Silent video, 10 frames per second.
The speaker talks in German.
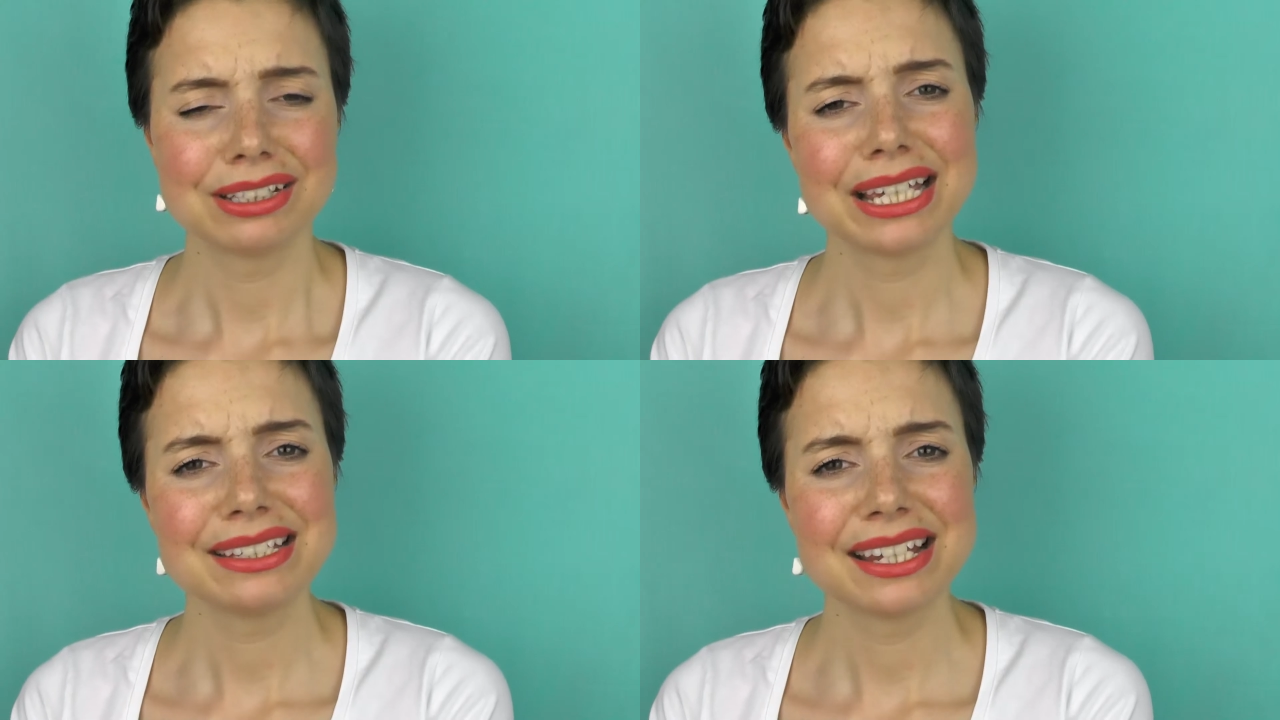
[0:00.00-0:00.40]

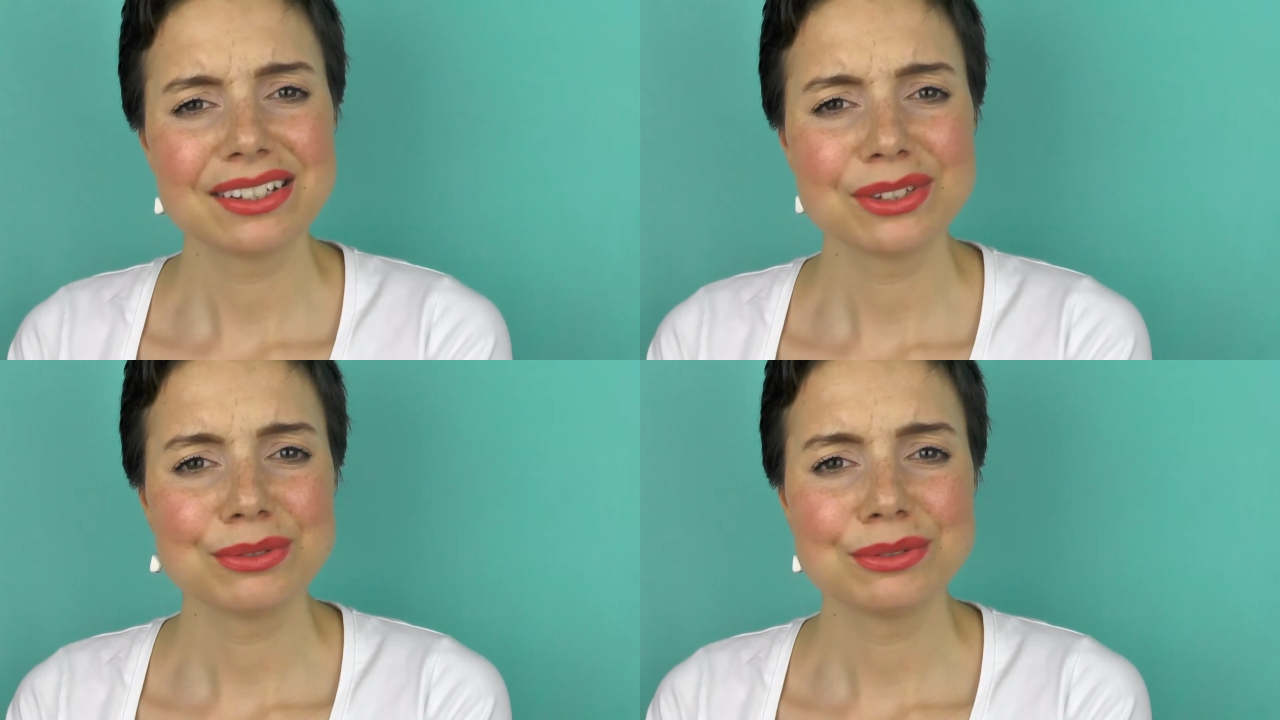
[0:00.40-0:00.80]
Vielleicht
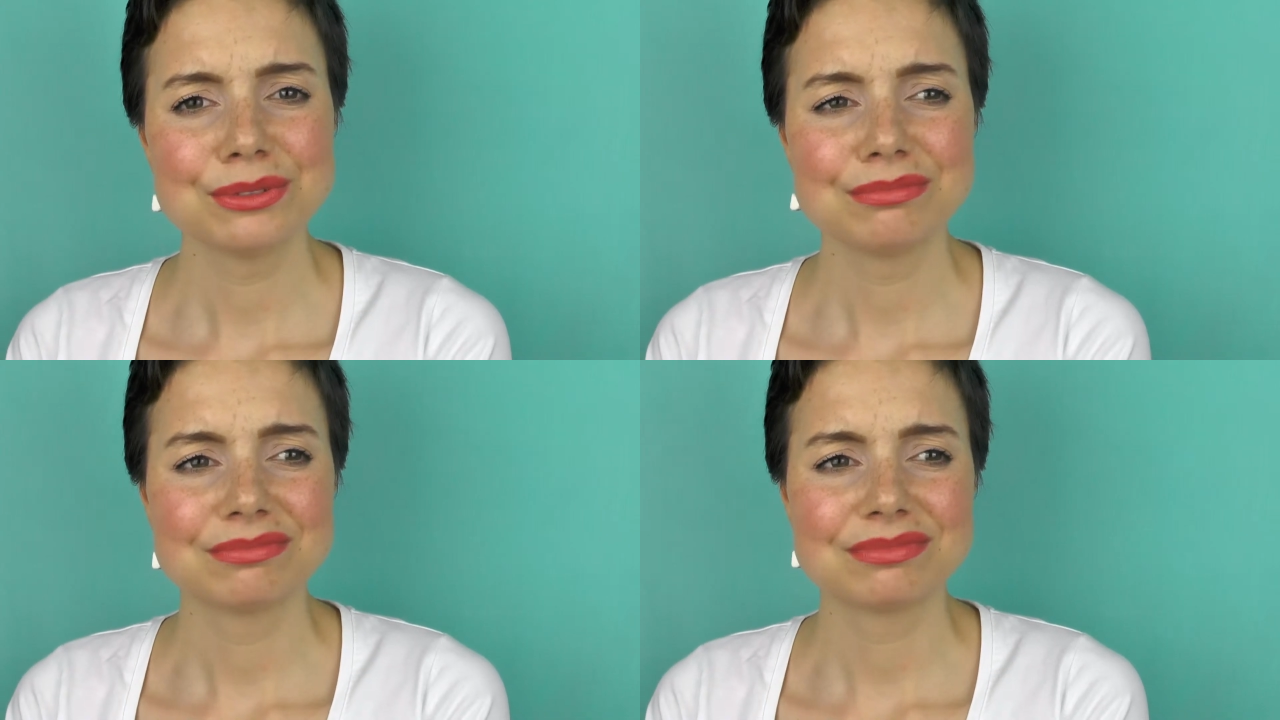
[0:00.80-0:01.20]
denkst
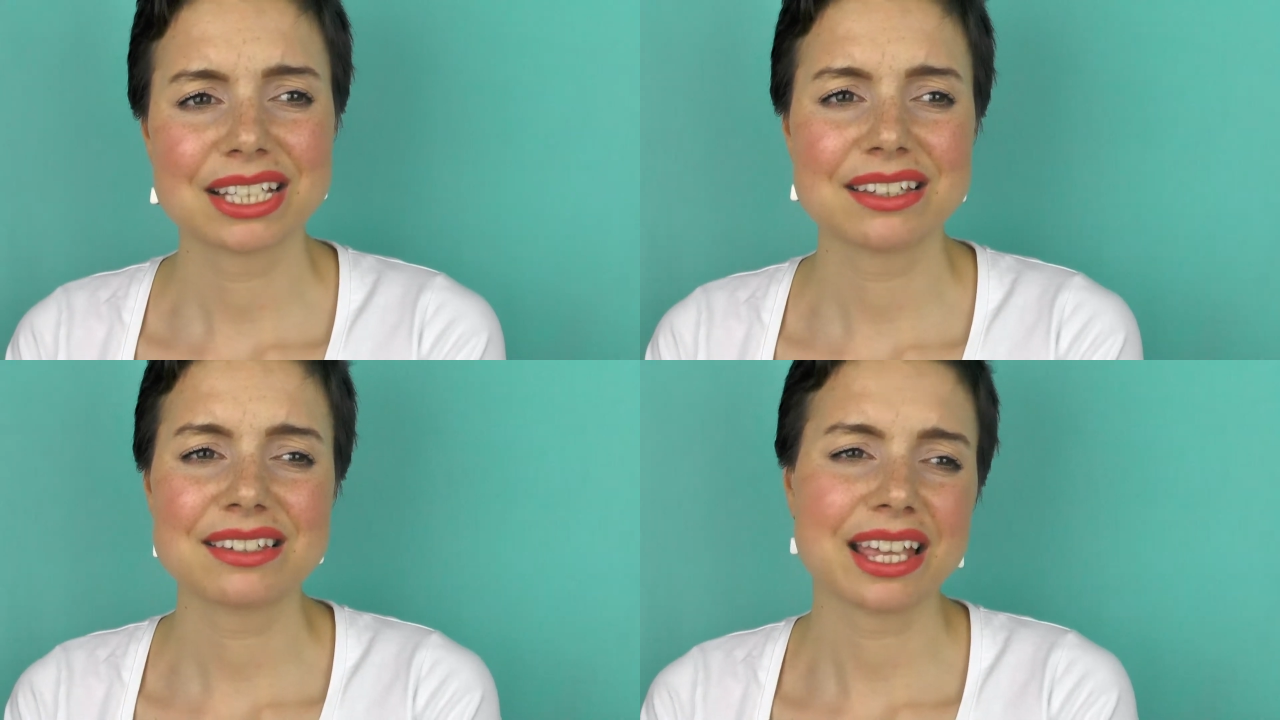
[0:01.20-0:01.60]
du,
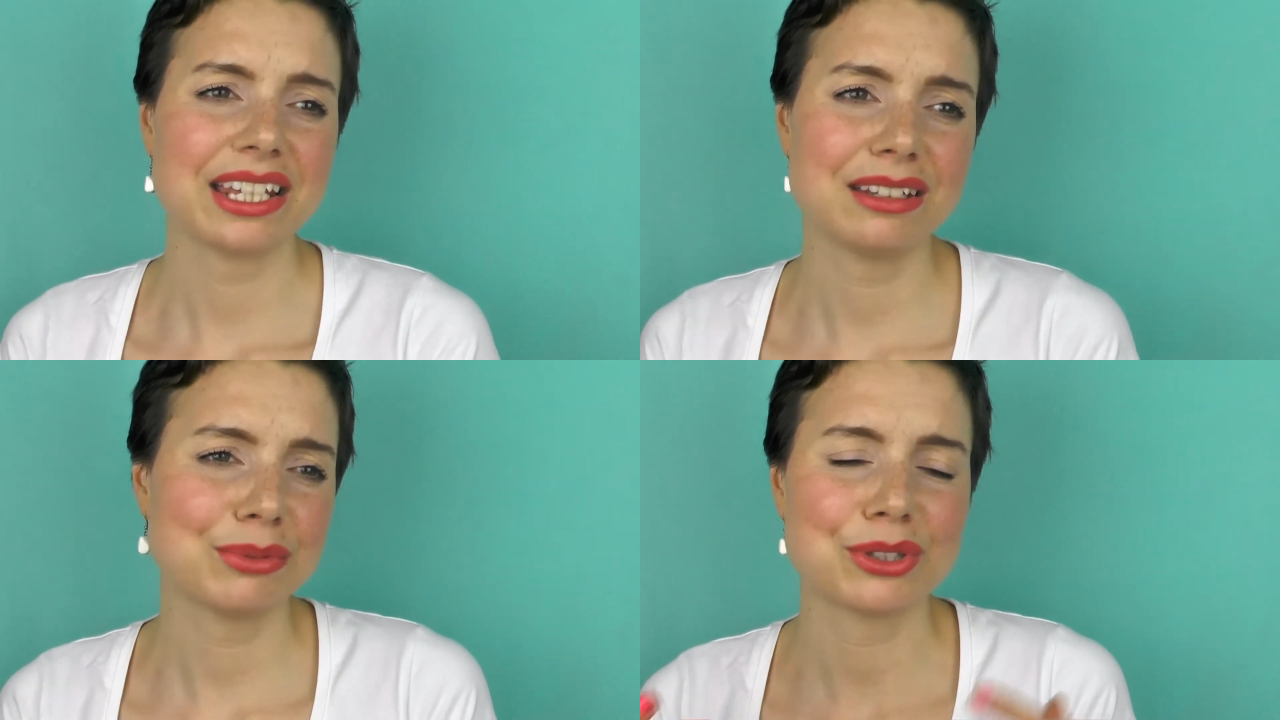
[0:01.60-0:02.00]
das ist
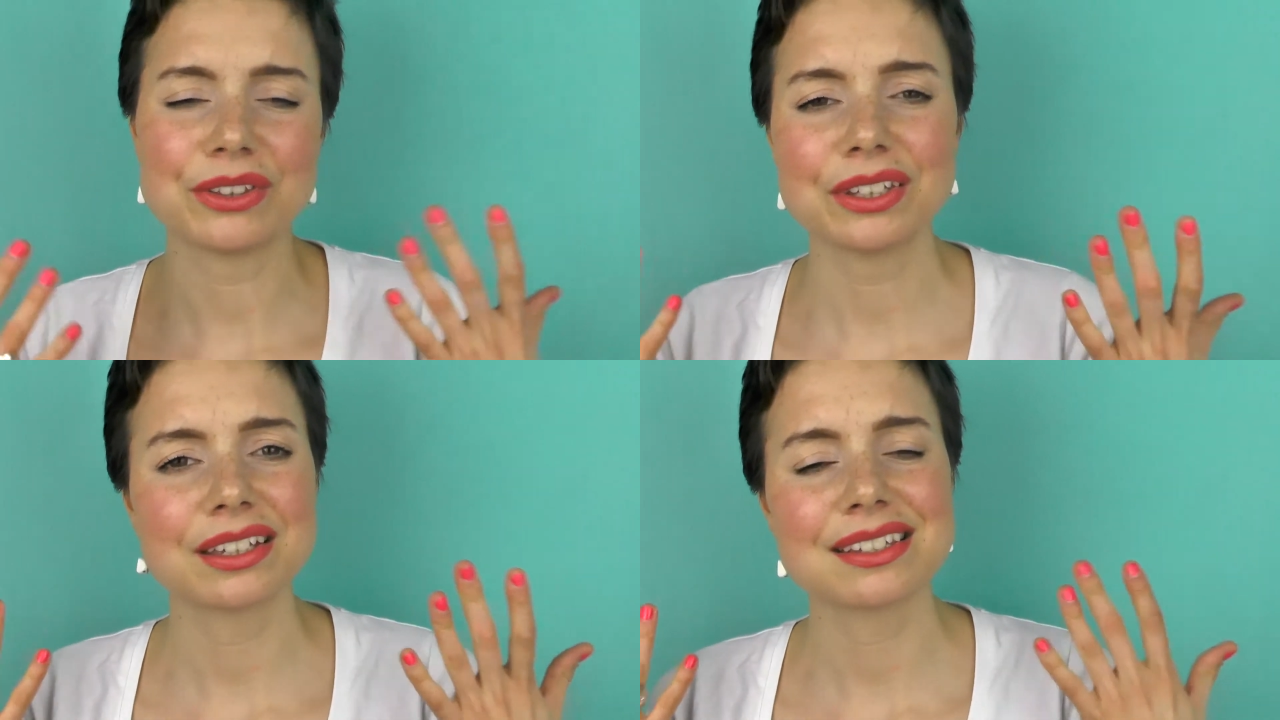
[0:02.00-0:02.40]
keine
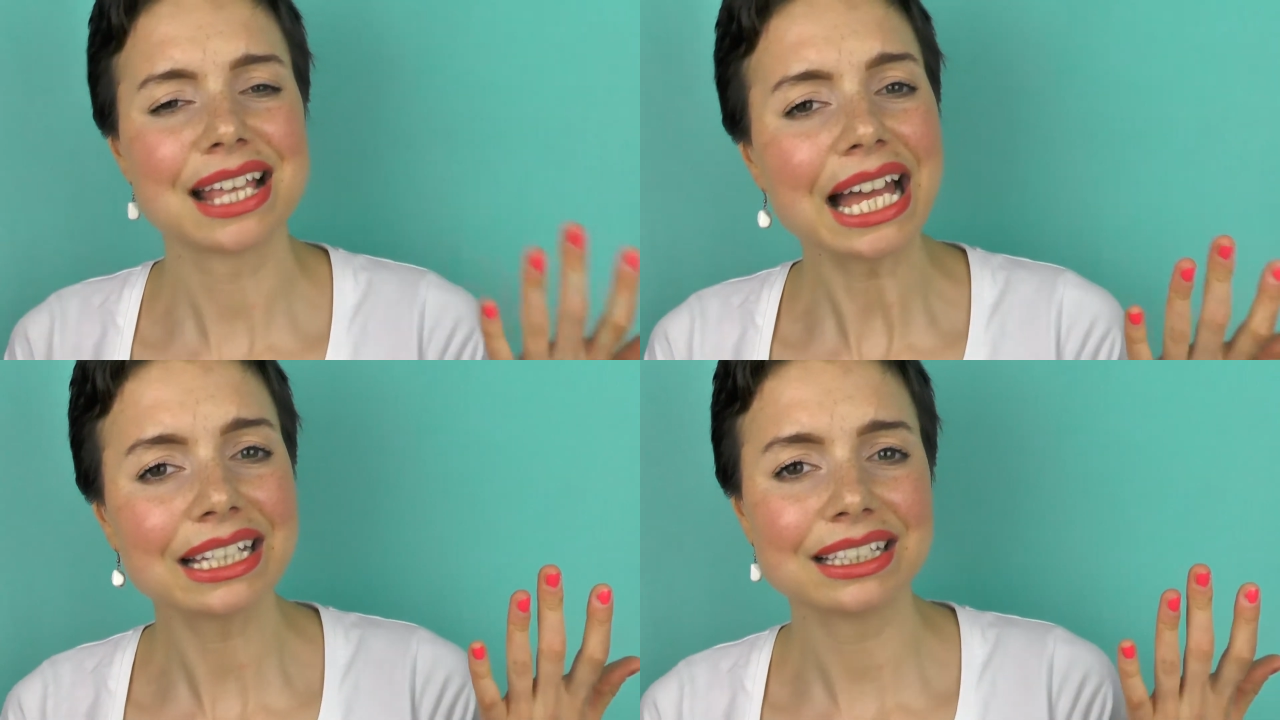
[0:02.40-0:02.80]
besondere
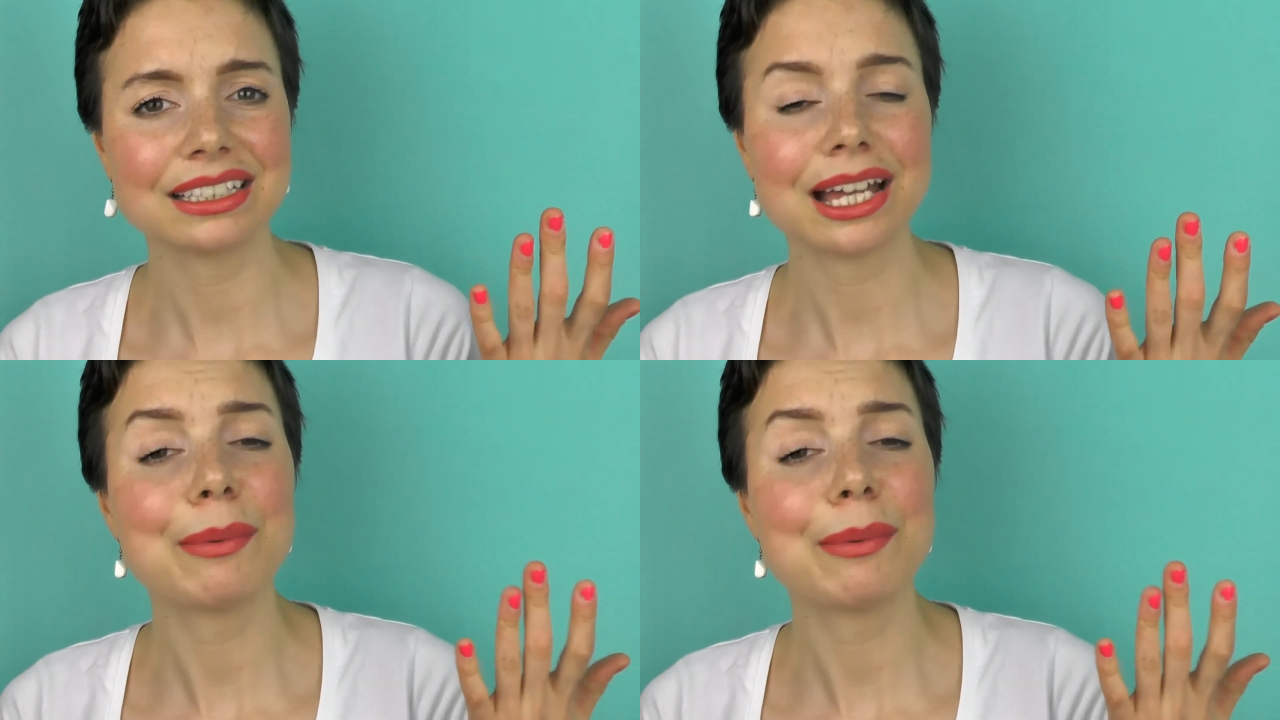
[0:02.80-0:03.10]
Sache,